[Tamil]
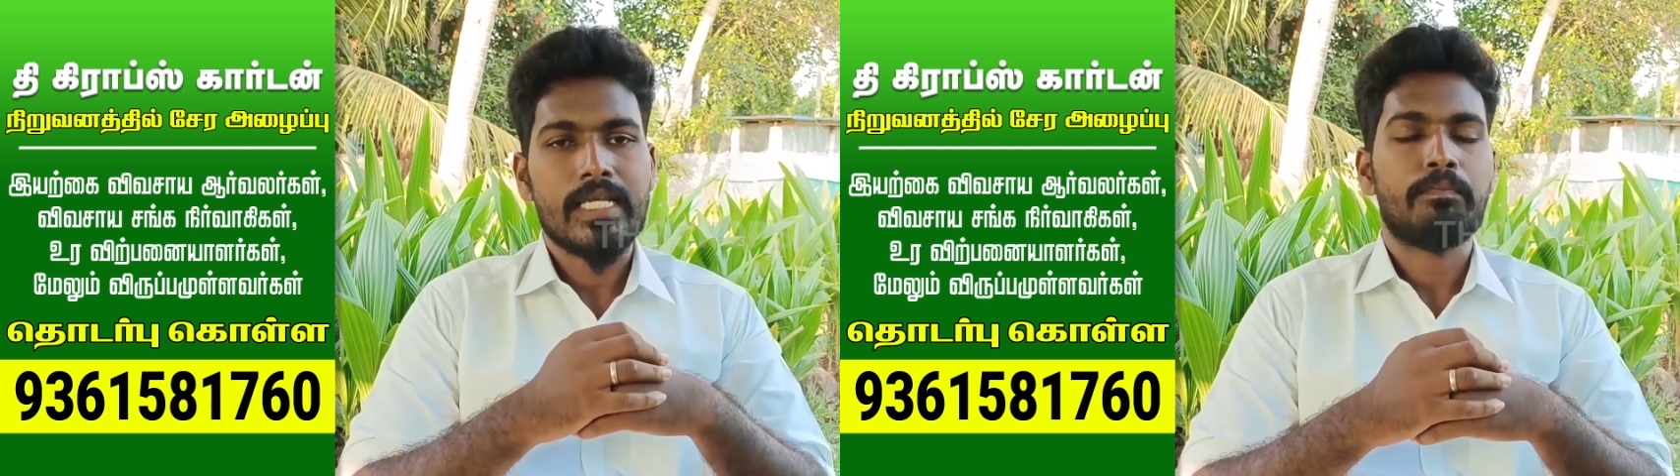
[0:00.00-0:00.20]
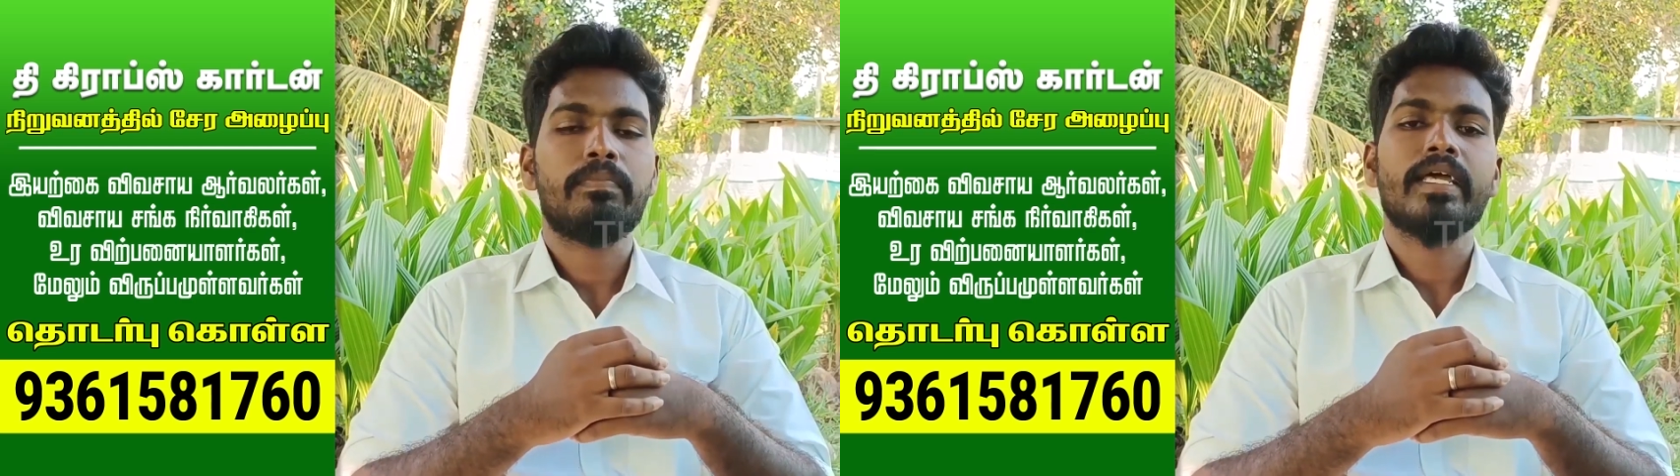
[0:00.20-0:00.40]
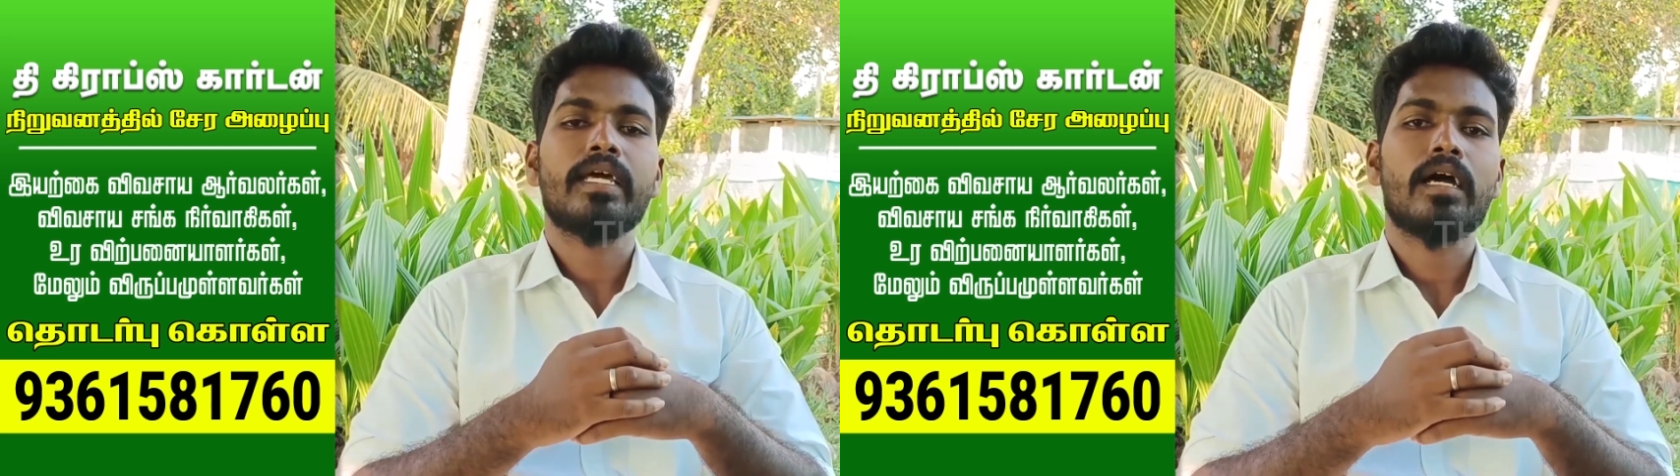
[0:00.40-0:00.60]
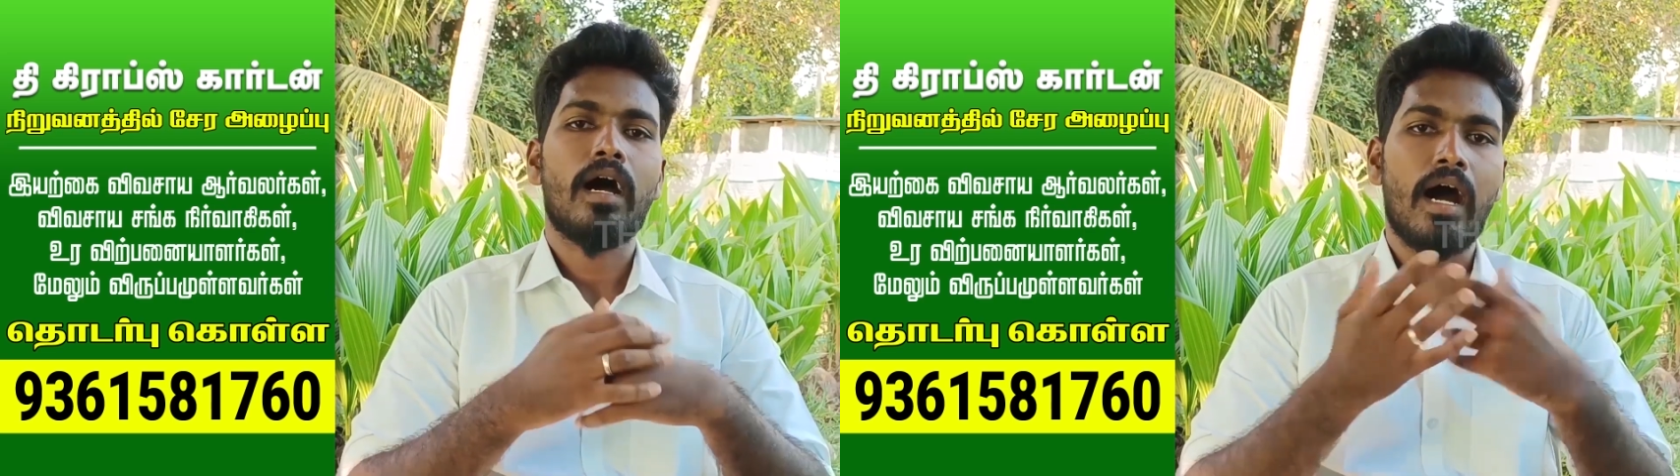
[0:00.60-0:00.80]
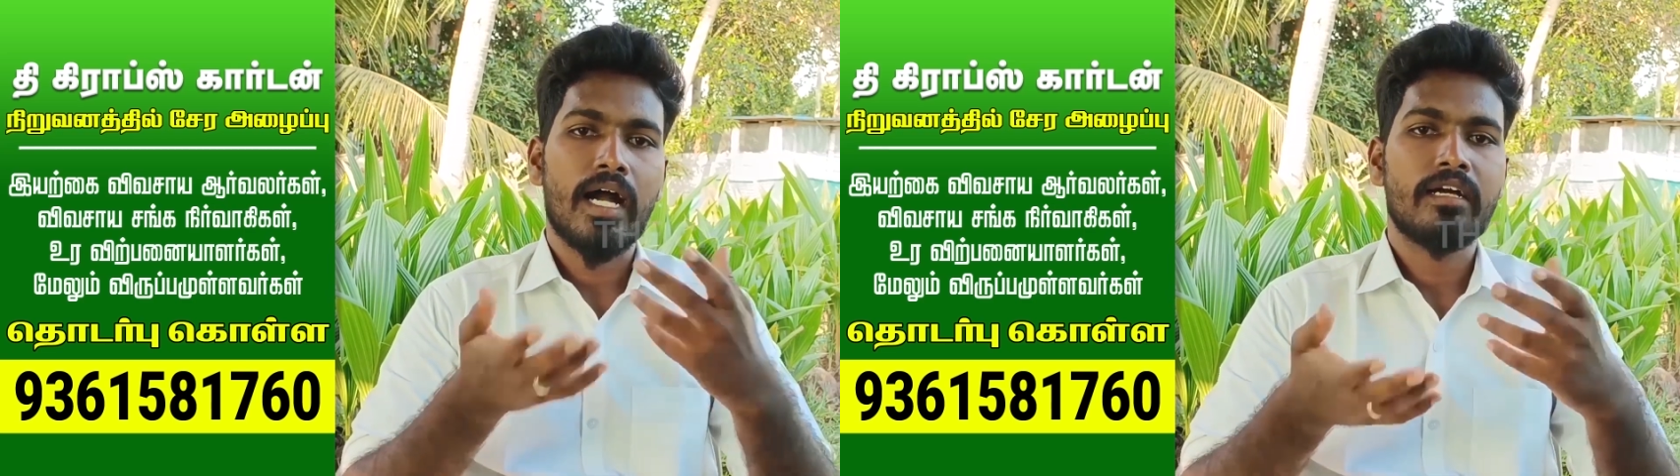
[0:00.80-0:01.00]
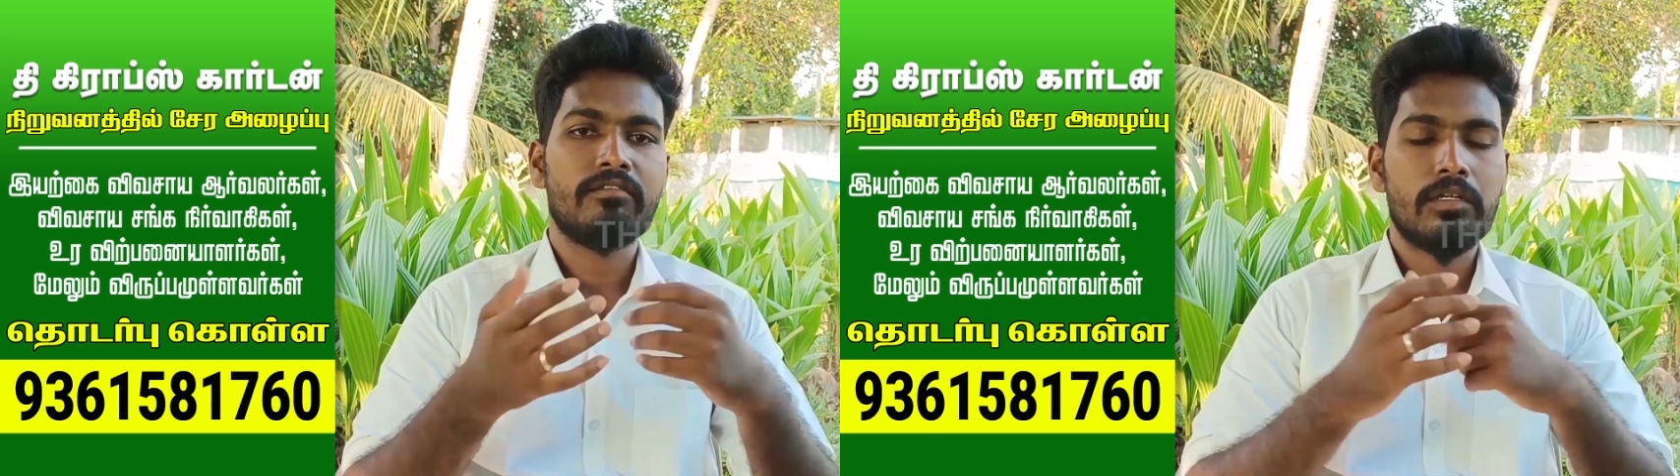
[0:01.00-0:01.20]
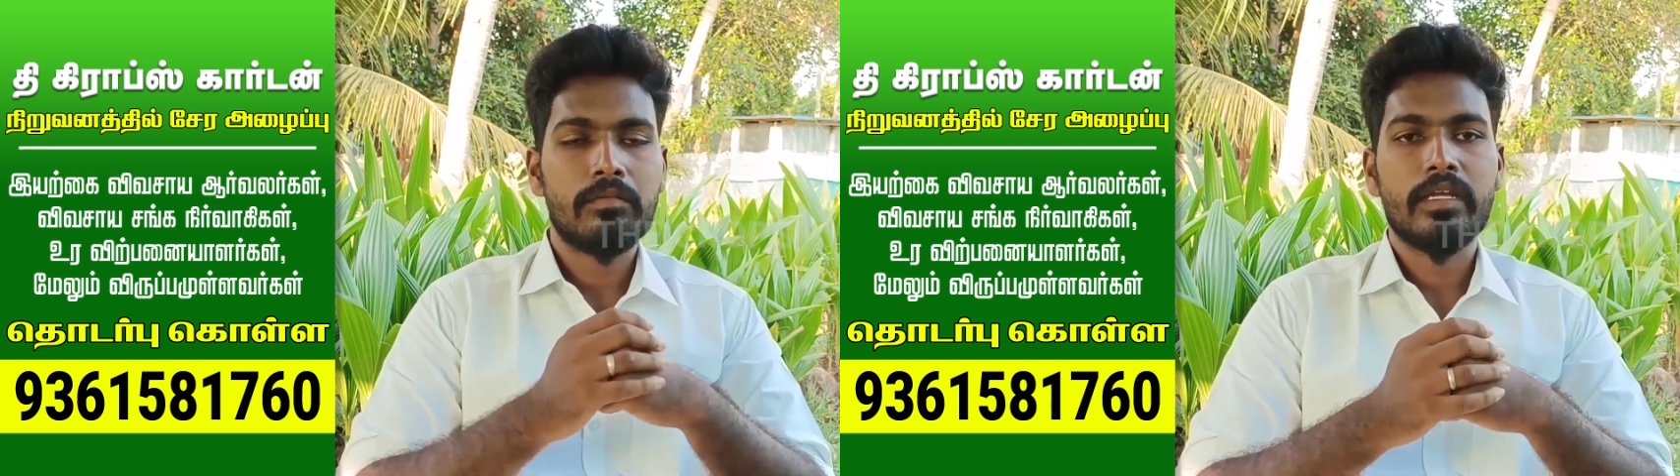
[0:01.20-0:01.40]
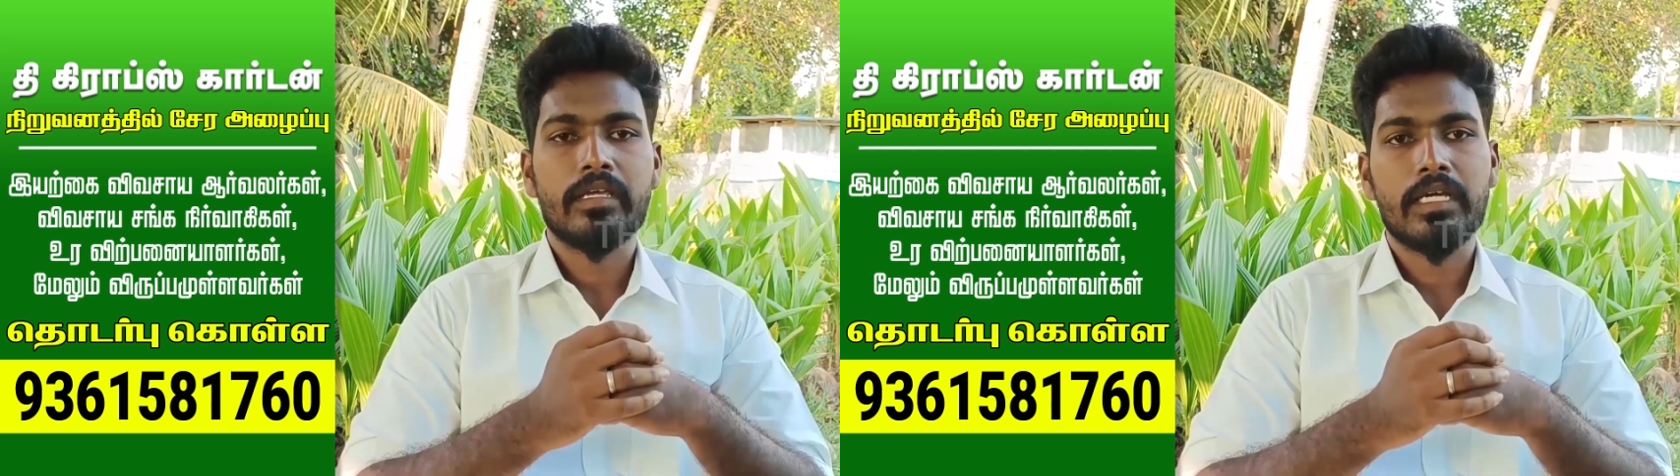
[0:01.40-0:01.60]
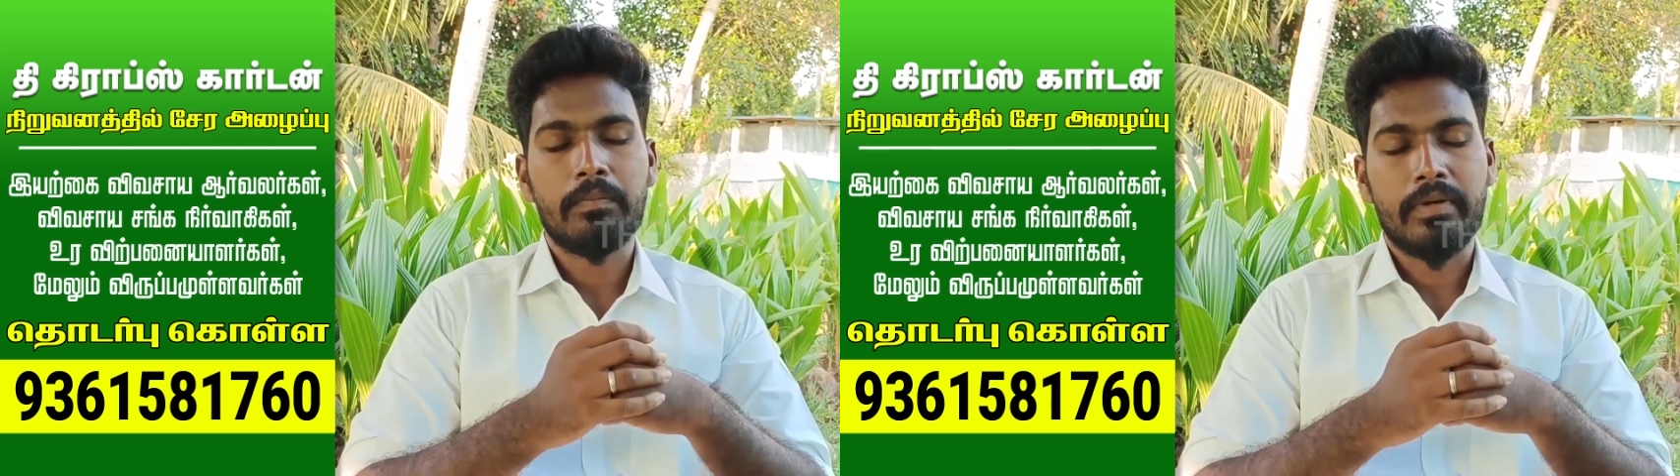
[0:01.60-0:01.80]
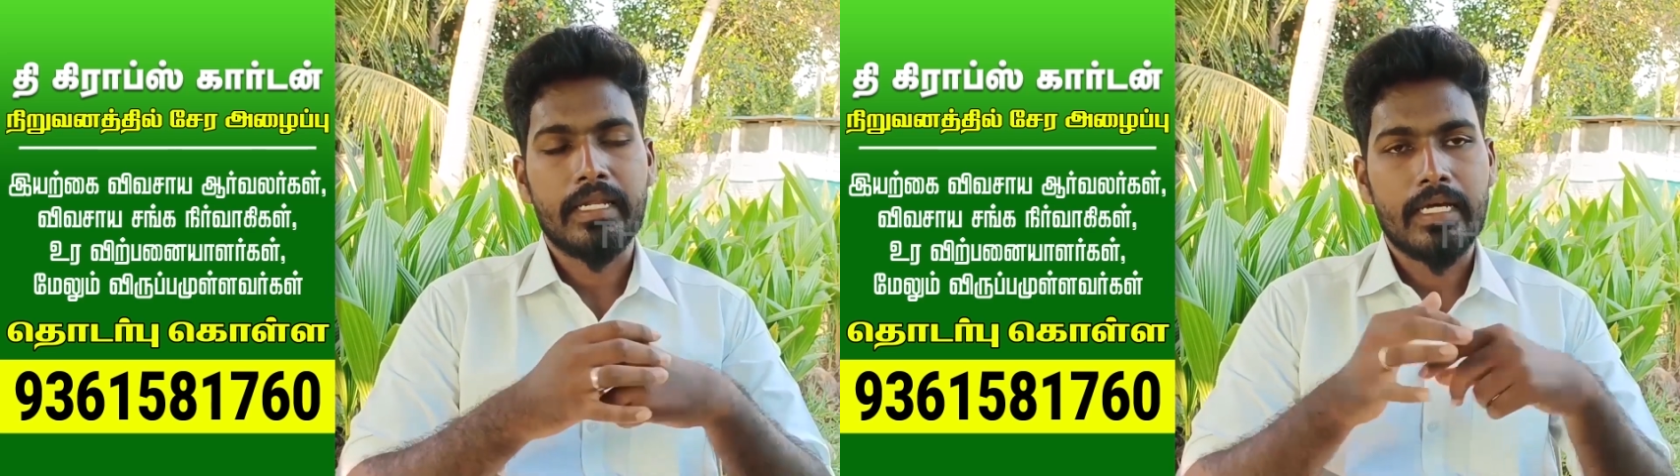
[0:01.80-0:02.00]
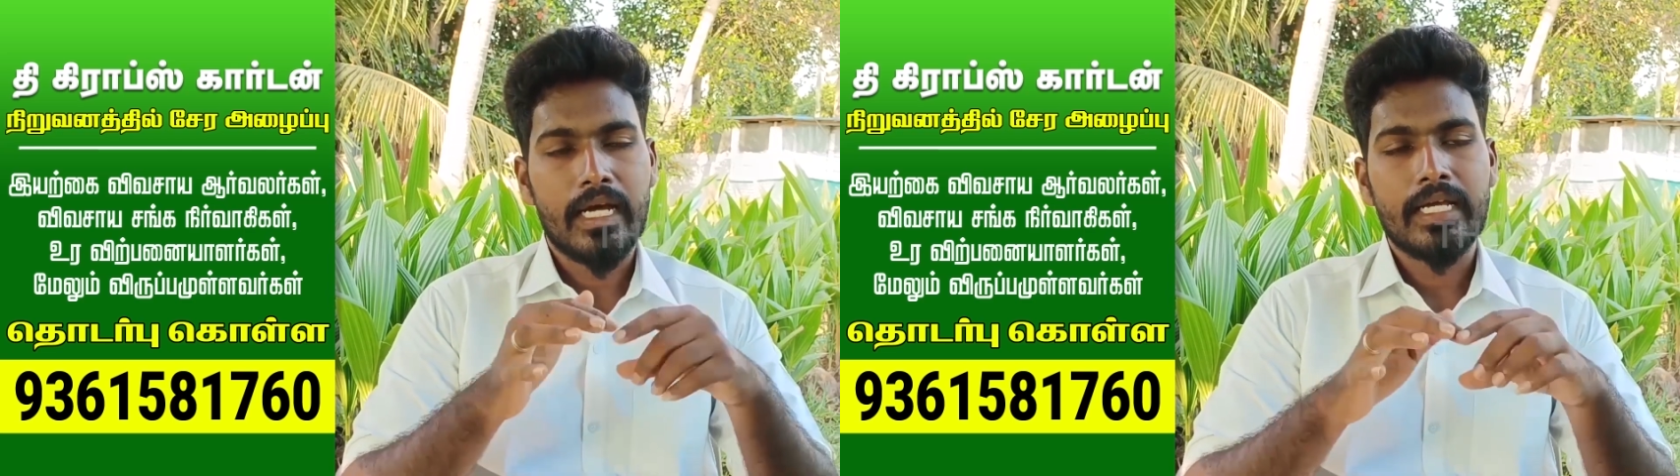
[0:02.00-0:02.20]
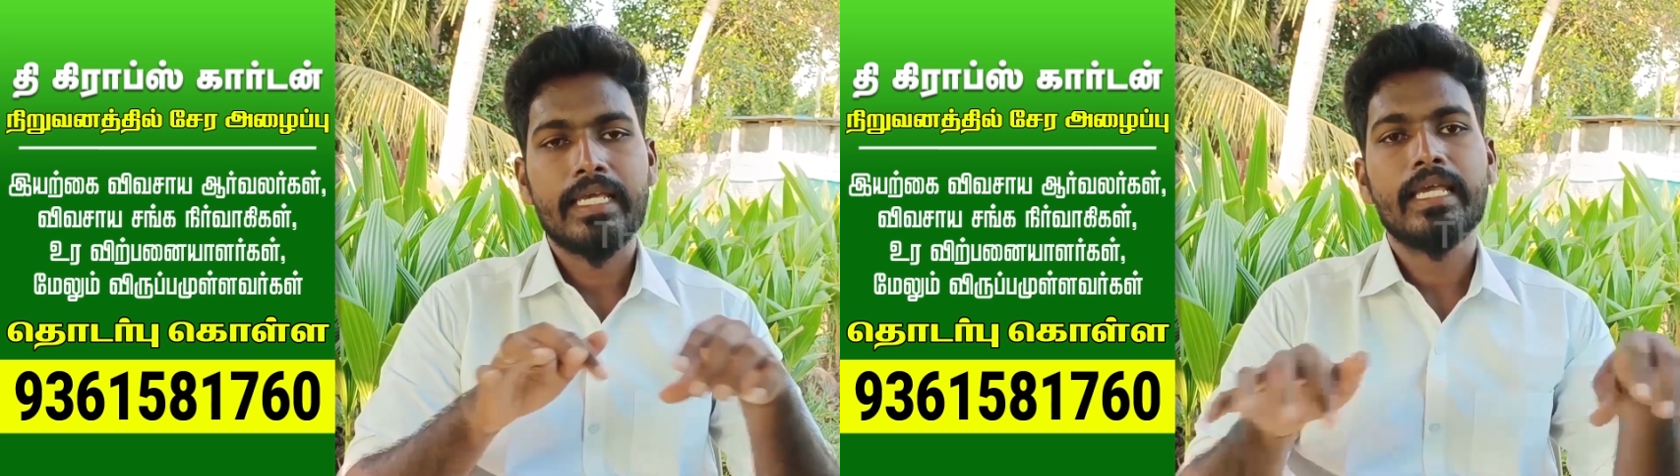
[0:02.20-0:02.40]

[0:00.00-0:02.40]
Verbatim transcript: சப்ளையராக ஆக விரும்புனீங்க அப்படின்னா